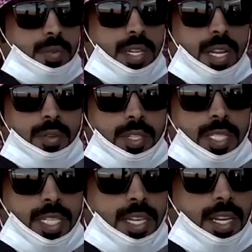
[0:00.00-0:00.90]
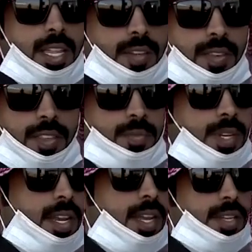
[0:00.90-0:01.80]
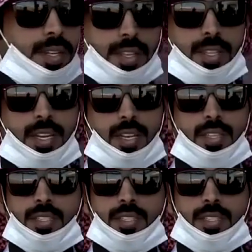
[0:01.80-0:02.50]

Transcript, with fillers: الله ونشكره هذا فضل من الله ان عرضت عرضا